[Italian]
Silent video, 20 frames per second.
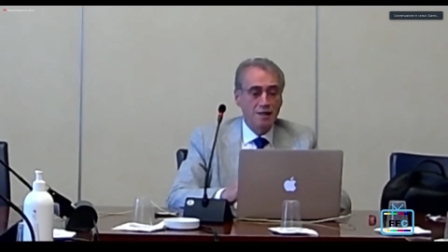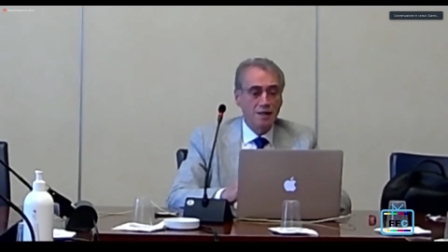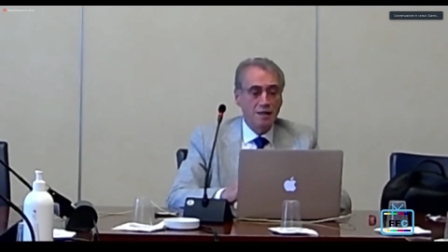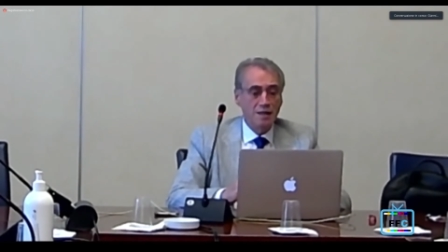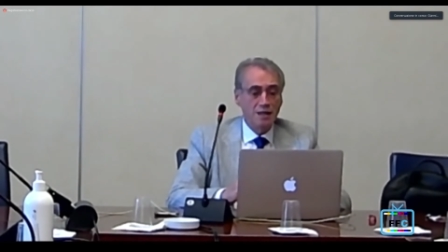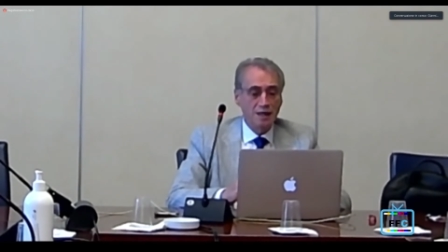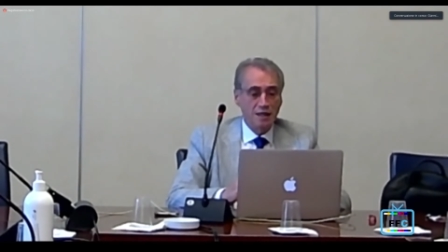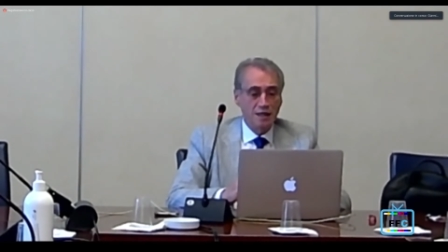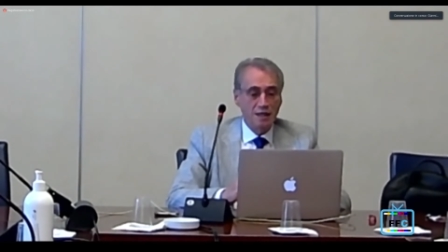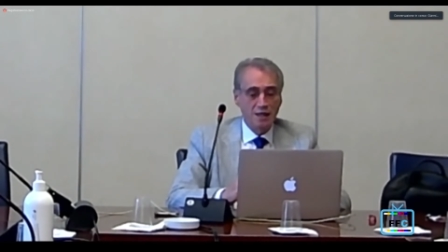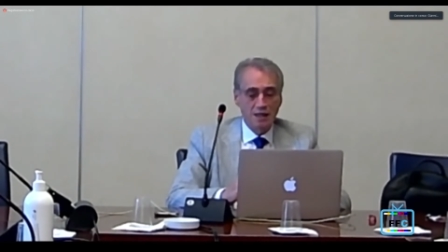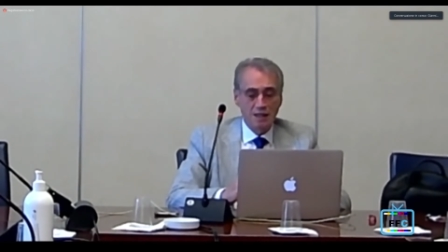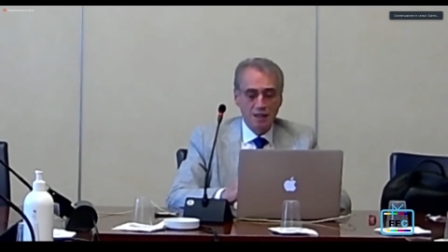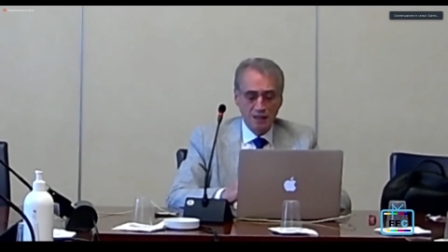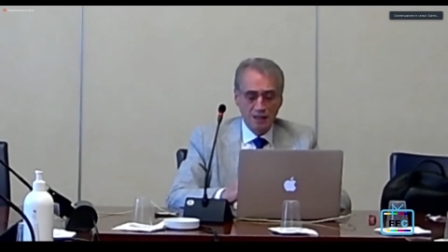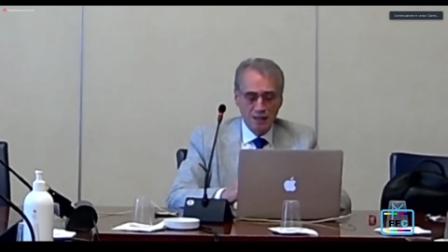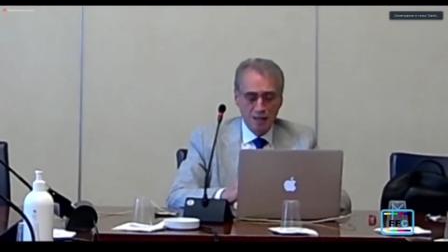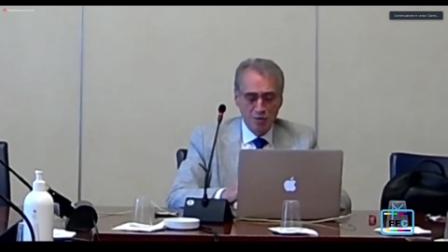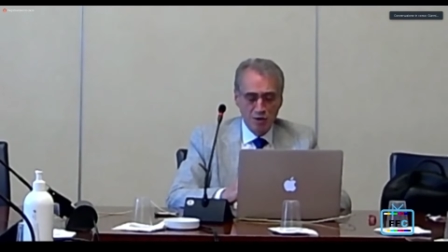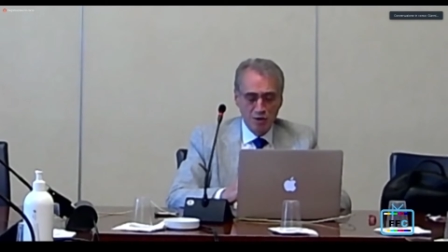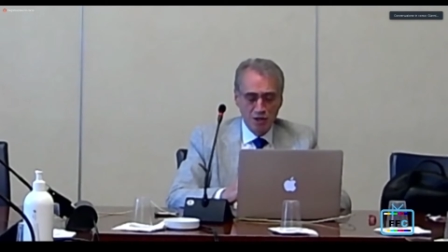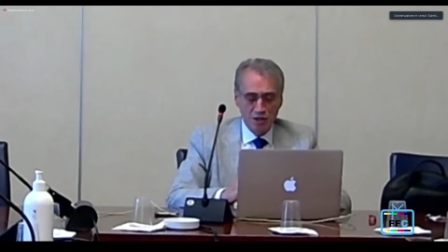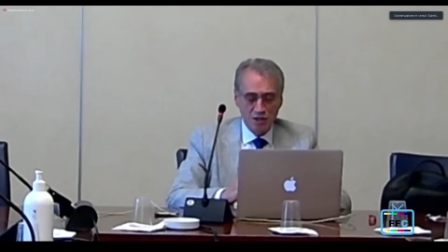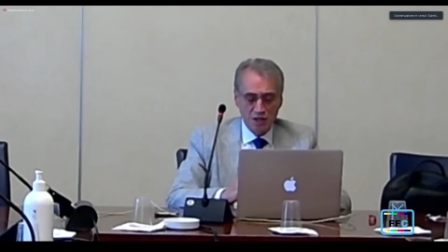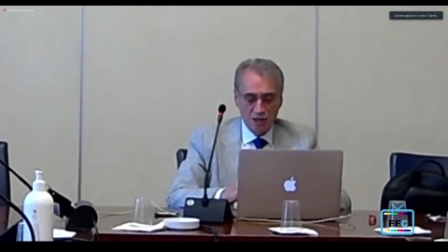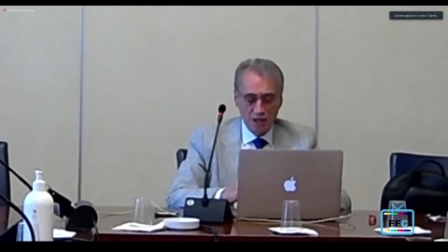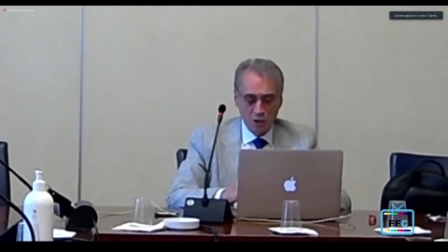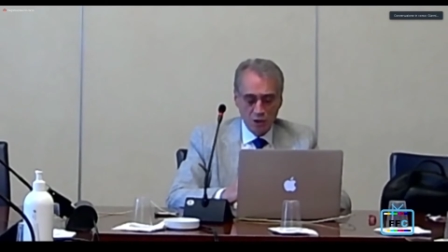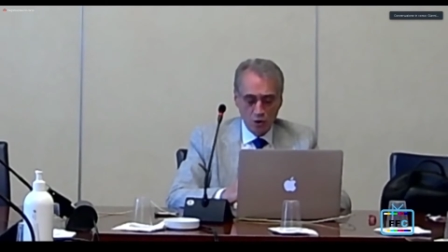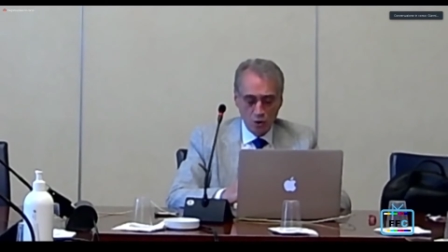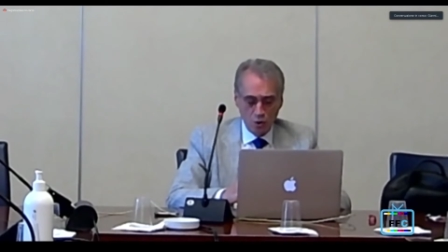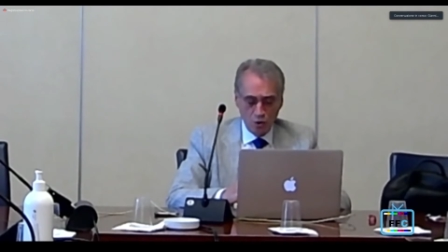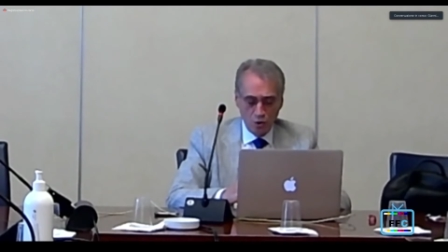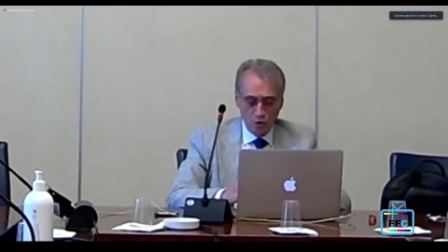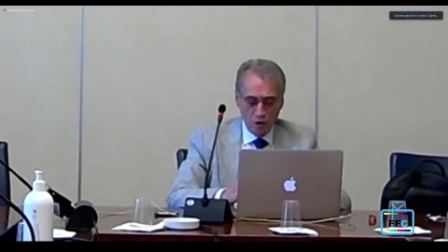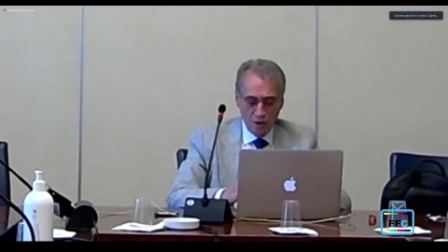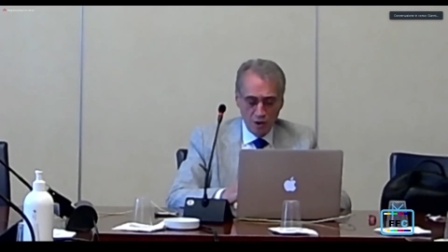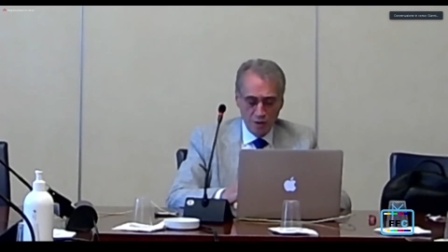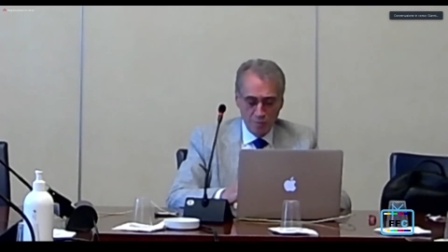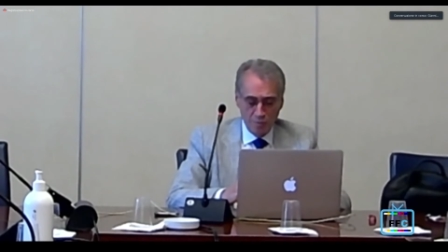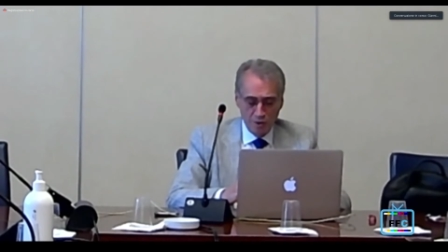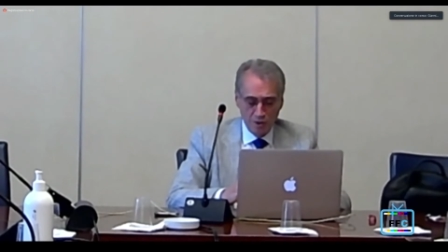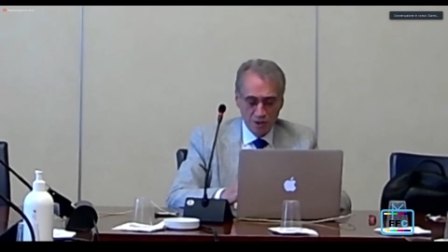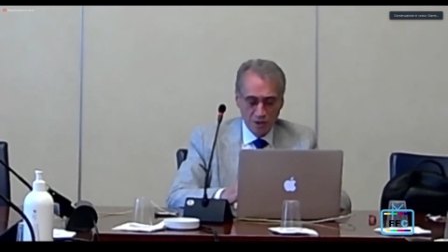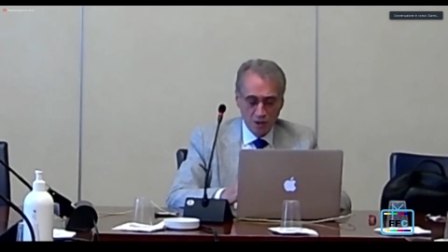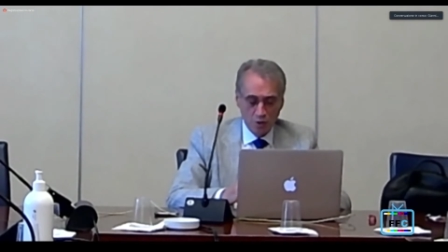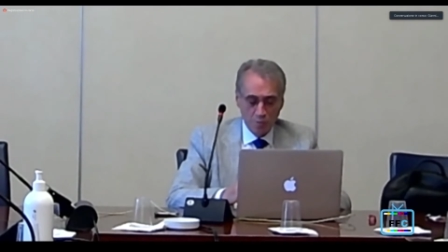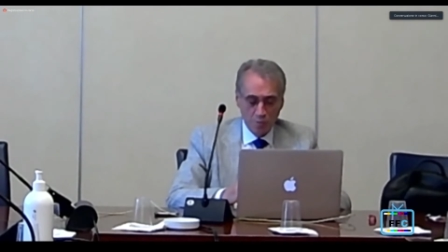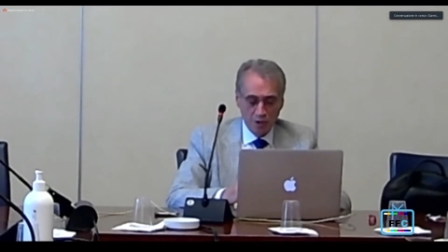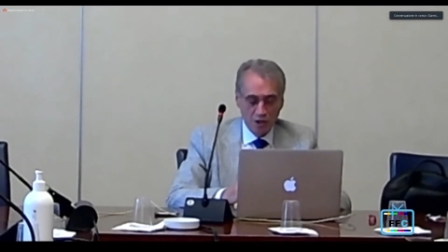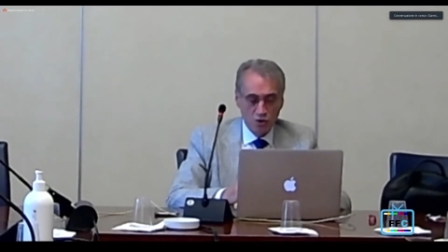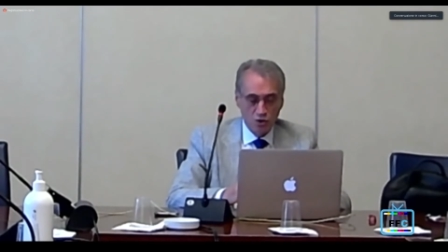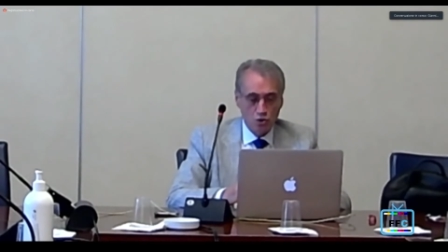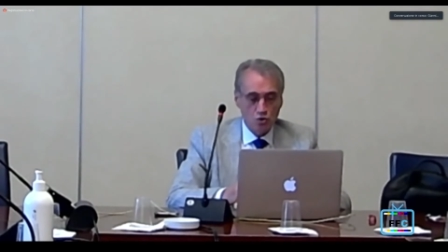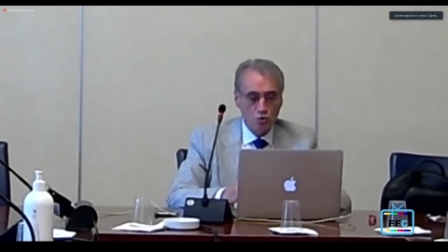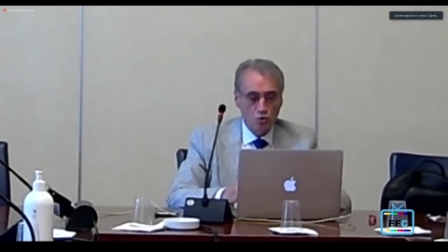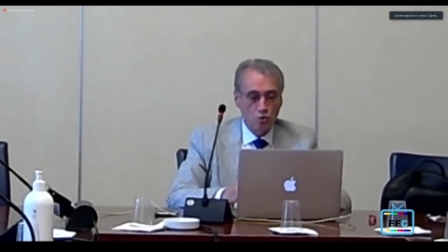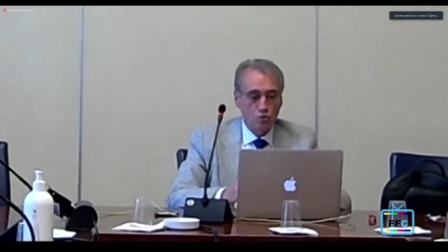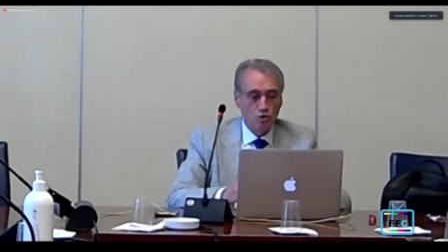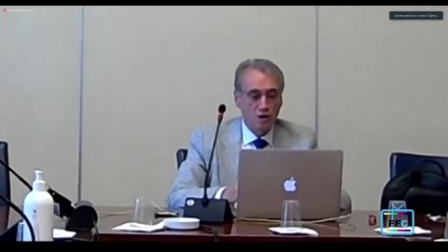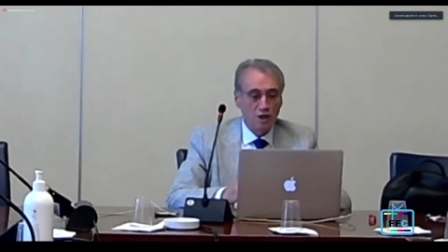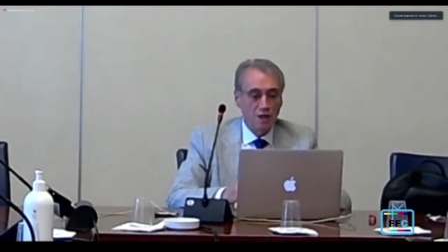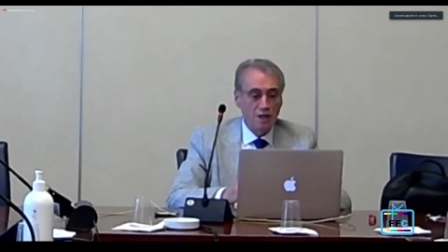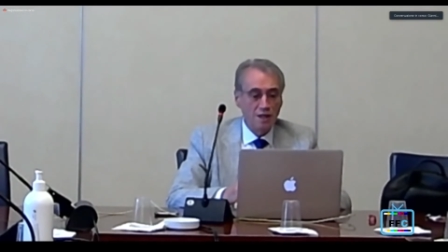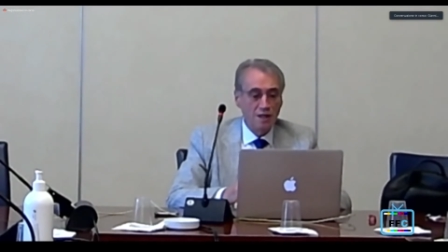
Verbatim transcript: eh, del Ministero, eh, Ministero, per il Sud